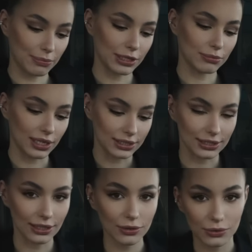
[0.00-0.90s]

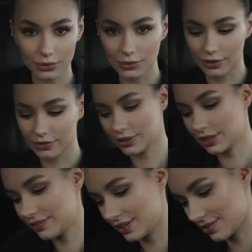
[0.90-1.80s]
понимаете, да, уровень
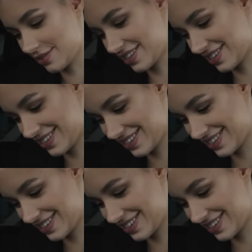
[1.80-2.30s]
ответственности